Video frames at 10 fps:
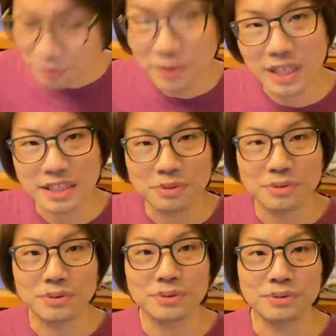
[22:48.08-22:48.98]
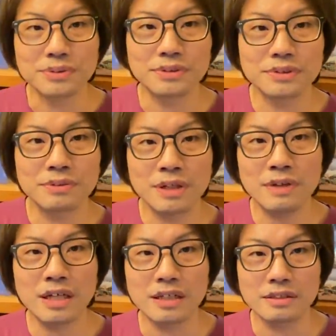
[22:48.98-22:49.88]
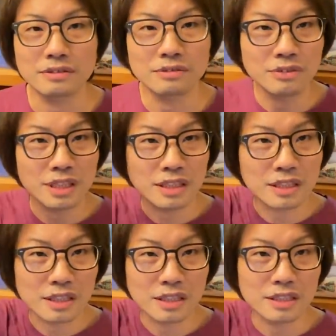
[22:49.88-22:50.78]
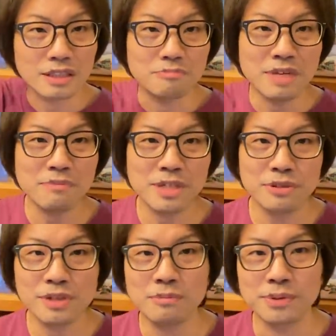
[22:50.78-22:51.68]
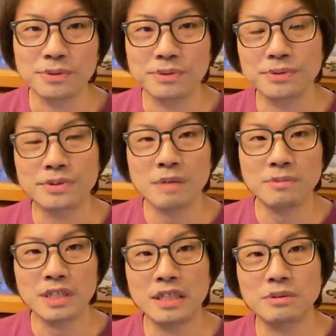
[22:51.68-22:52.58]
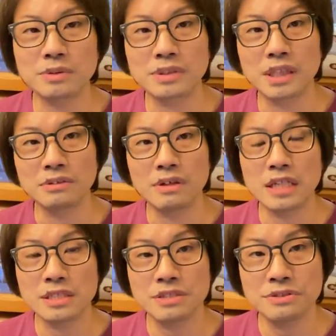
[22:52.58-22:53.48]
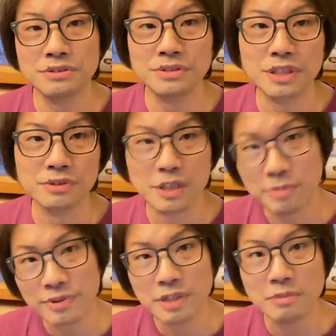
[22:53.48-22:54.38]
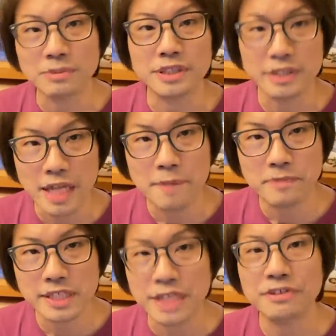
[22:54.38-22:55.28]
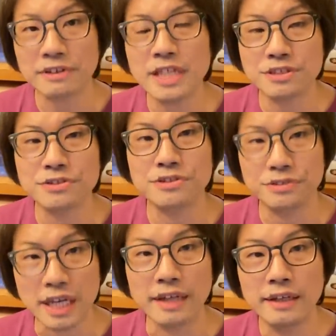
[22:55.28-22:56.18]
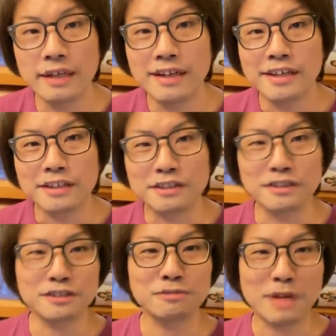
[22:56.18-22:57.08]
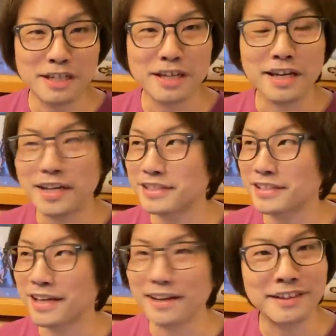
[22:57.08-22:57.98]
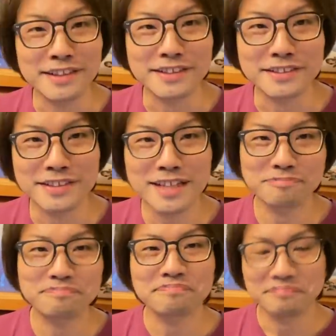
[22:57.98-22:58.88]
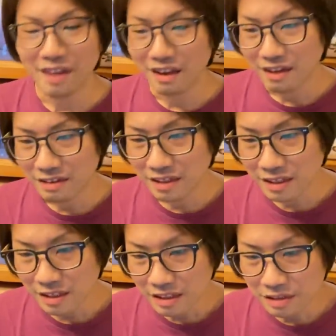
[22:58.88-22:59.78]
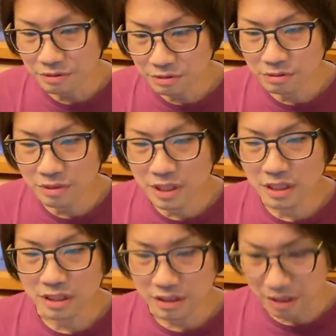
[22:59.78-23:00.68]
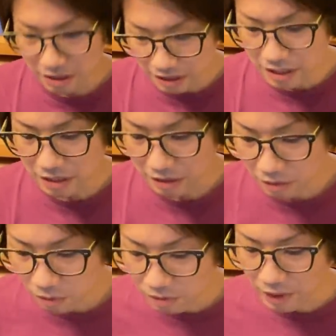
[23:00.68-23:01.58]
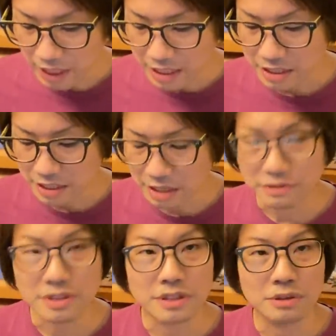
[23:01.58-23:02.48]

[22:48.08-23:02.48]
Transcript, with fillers: よ風という曲、これはこの辺に掲げている Maybe Dream という田村恵里子さんのはちじゅうきゅうねんのデビューアルバムですね。せんきゅうひゃくはちじゅうきゅうねんで、つまり平成元年ですね。でその時に多くはアレンジしてるんですけ